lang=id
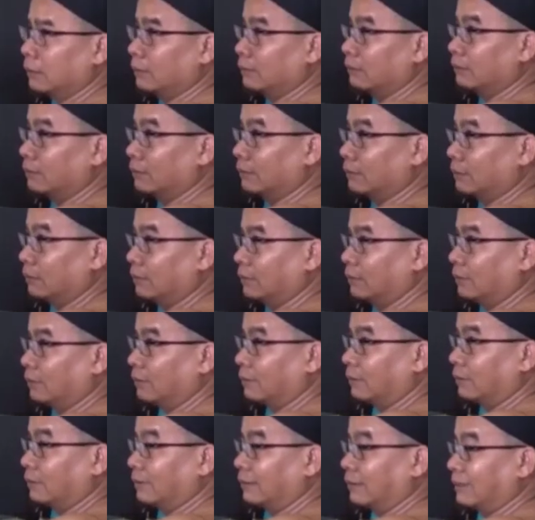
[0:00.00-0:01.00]
proses
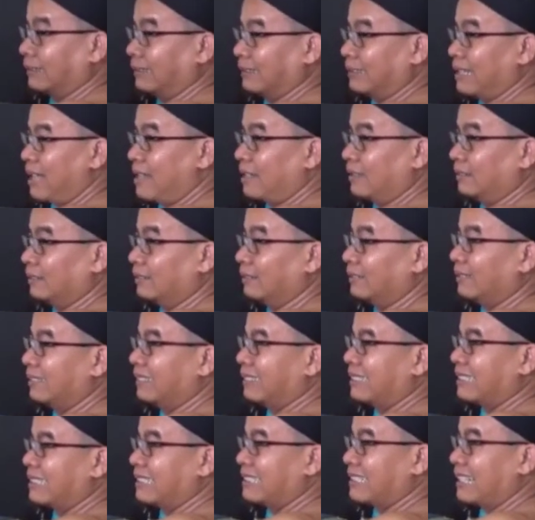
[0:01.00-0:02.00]
penghapusan tato ini
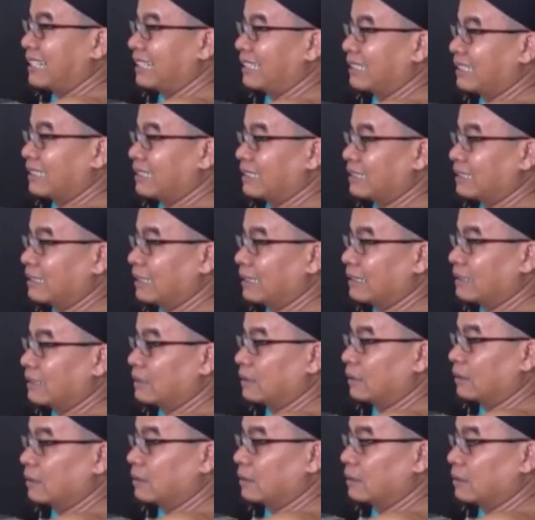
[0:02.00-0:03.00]
menggunakan alat canggih
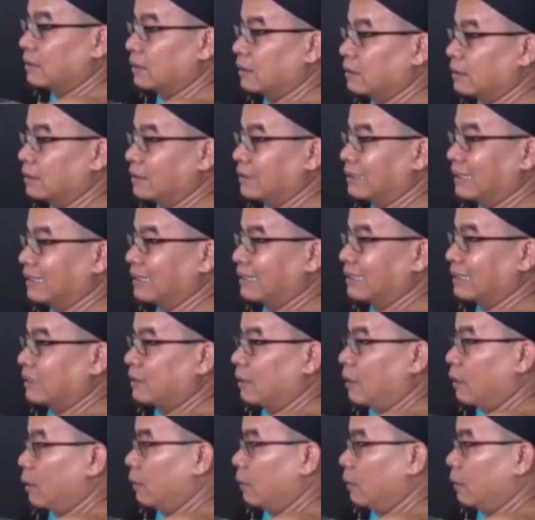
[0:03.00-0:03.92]
berupa sinar laser.